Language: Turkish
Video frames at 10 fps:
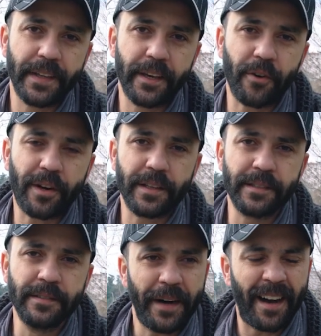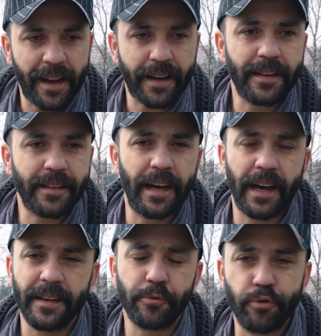E, Gökhan'ın ahlakını
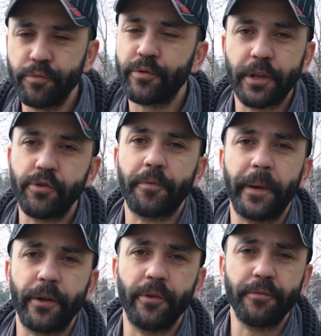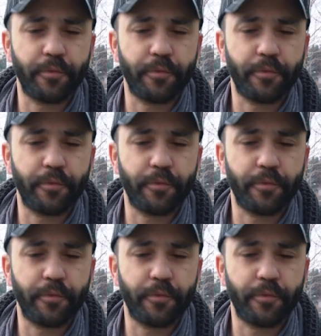da, üslubunu da çok beğeniyorum.